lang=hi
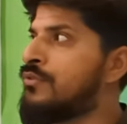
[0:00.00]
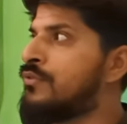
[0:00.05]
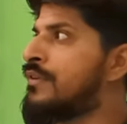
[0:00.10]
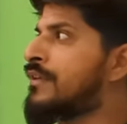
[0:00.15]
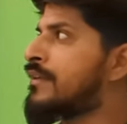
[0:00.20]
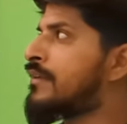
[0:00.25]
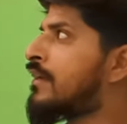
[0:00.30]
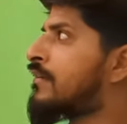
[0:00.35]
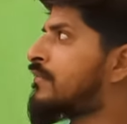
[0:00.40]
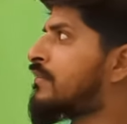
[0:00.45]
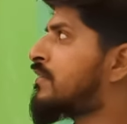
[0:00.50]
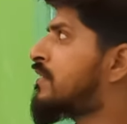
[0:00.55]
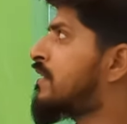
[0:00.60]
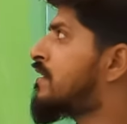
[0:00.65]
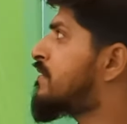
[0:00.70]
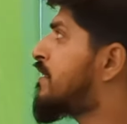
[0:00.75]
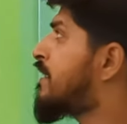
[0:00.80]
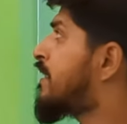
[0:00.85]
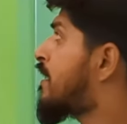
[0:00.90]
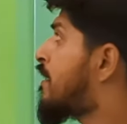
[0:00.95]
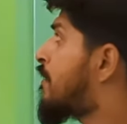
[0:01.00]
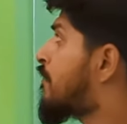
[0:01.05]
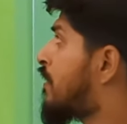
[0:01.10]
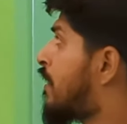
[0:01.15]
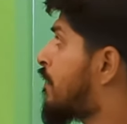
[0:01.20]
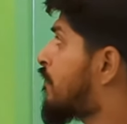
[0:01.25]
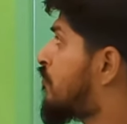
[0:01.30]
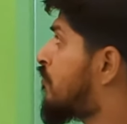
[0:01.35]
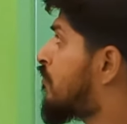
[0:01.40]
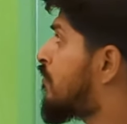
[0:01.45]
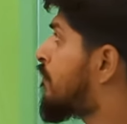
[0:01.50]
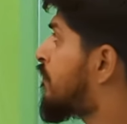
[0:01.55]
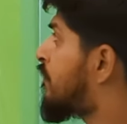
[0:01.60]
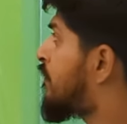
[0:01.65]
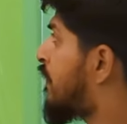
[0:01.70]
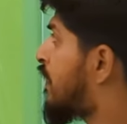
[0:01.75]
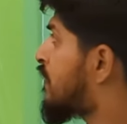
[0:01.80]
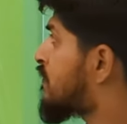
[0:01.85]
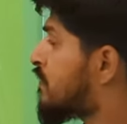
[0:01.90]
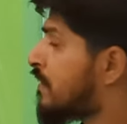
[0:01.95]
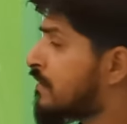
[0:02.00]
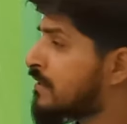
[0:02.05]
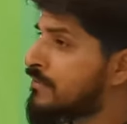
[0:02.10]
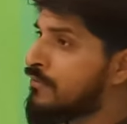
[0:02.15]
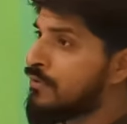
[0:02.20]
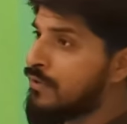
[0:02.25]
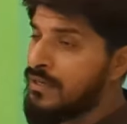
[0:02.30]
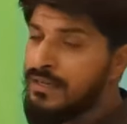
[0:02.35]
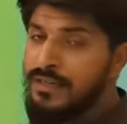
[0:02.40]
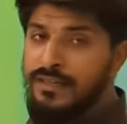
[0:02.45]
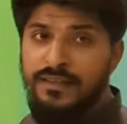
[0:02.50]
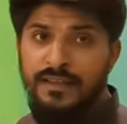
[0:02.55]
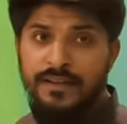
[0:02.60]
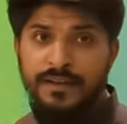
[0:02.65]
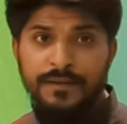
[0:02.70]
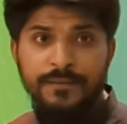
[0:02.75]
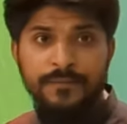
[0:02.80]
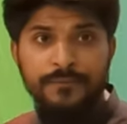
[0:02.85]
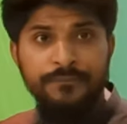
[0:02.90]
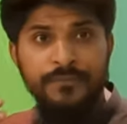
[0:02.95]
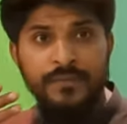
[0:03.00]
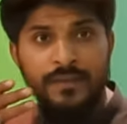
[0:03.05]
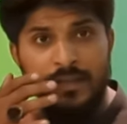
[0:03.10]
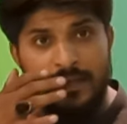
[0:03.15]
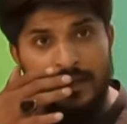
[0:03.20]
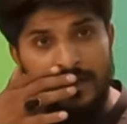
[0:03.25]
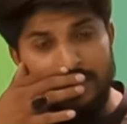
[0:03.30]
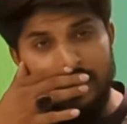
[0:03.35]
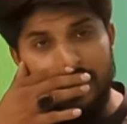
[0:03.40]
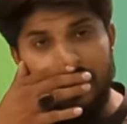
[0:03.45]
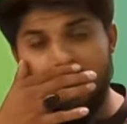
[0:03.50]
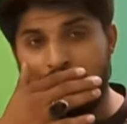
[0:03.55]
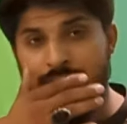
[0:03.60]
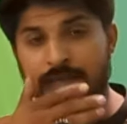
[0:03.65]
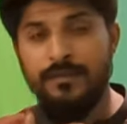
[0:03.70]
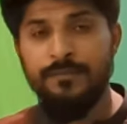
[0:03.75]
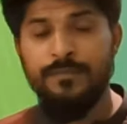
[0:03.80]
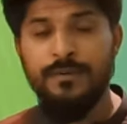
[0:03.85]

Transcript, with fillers: यूनिक आफ्टर सेल्स ये कि आपको हम पाँच साल की वारंटी दे रहे हैं एक साल की